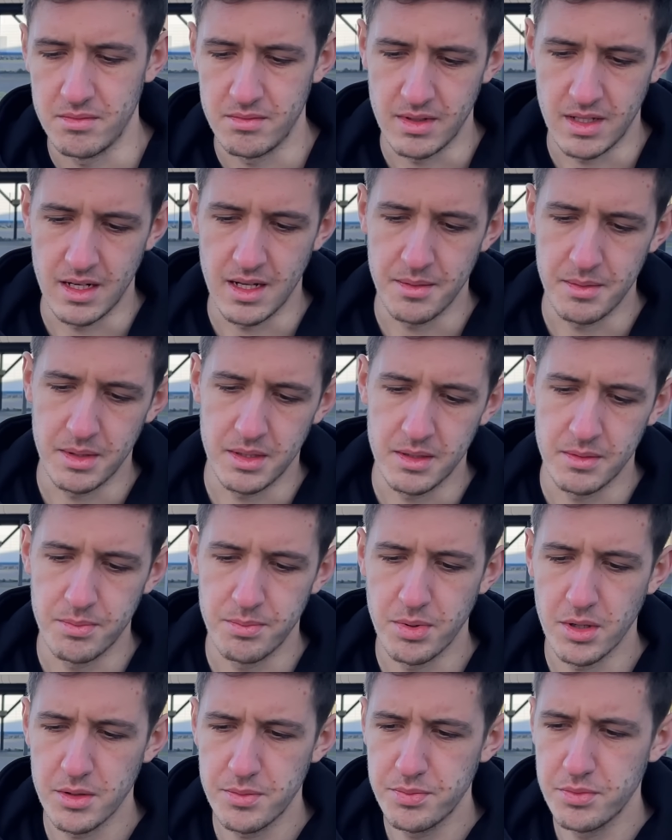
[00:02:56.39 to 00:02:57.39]
Dann habe ich
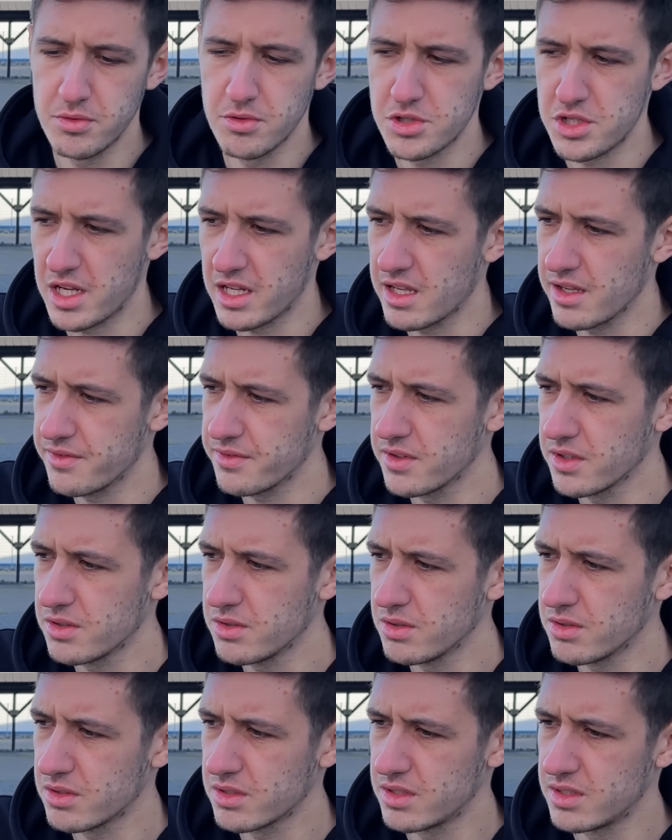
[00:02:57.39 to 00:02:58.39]
Bordbuch, Checkheft
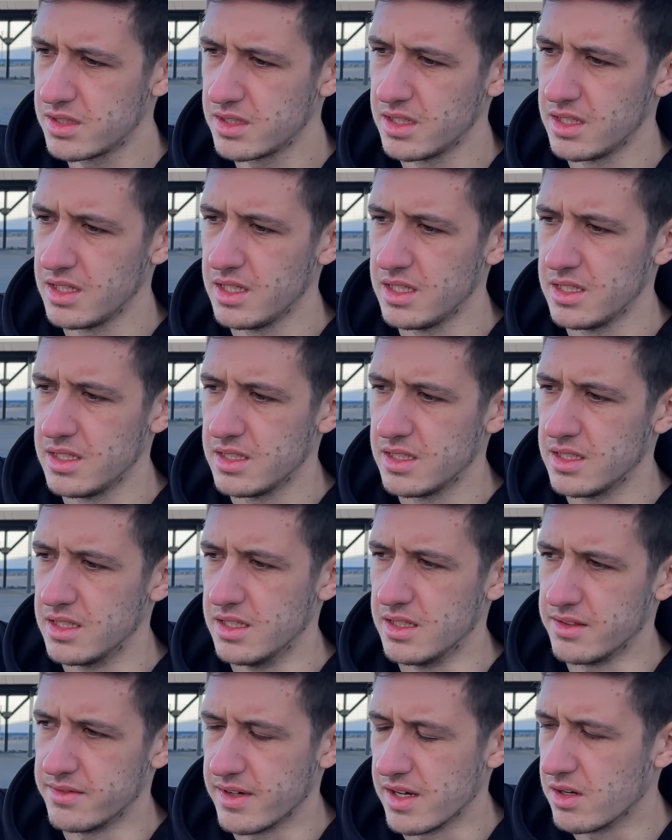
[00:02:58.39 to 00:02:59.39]
geguckt,
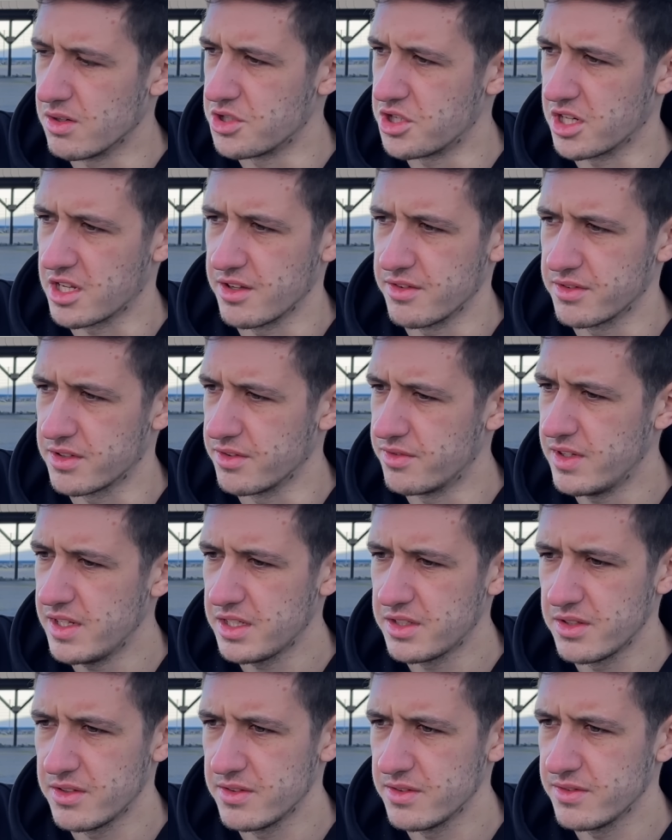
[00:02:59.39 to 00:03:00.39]
äh, war auch Checkheft
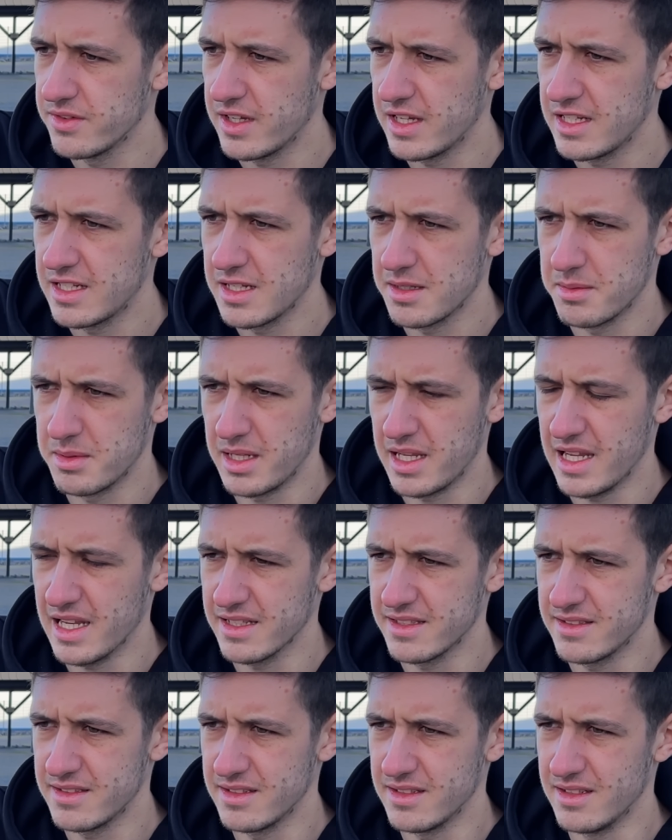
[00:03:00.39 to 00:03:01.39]
gepflichtet und so weiter, aber die
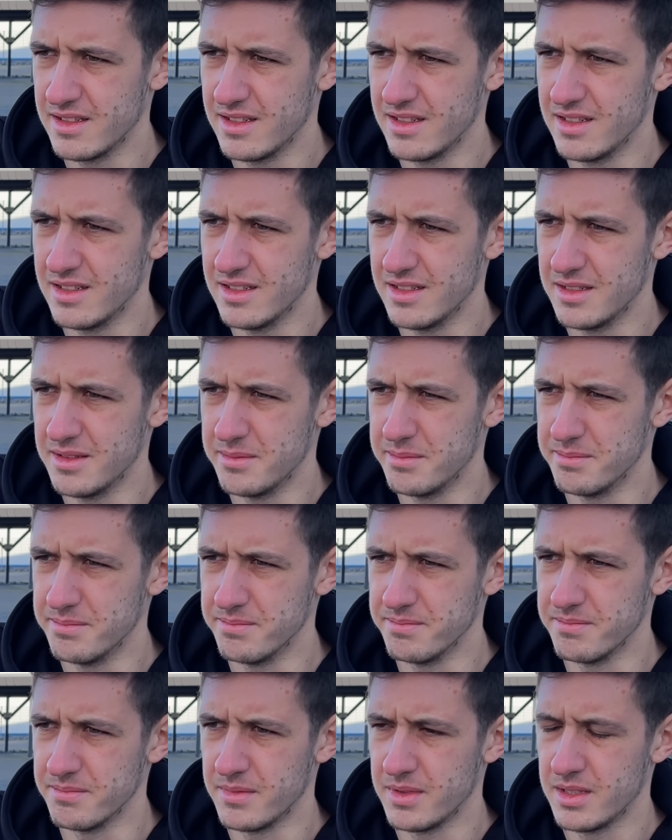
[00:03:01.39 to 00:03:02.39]
ersten
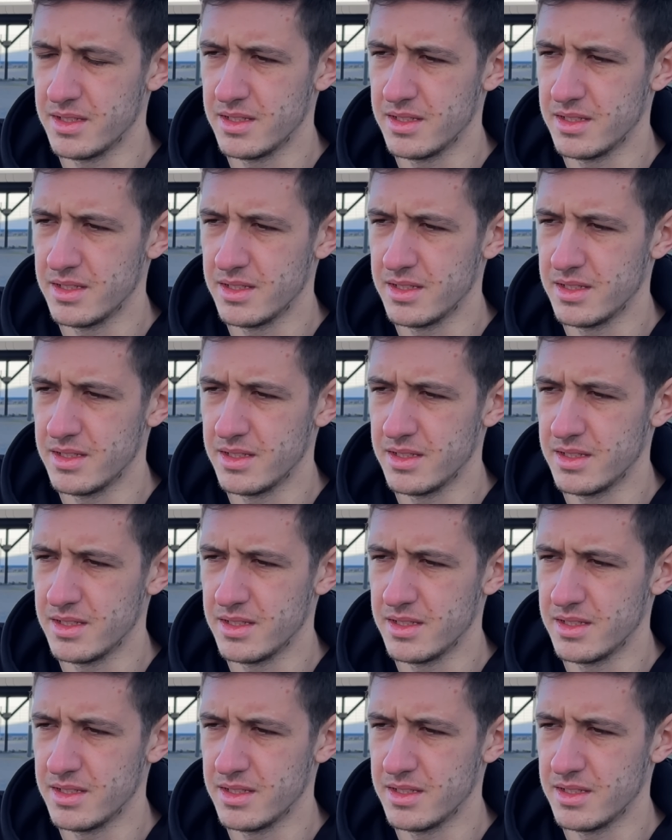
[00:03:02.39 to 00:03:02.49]
ähm,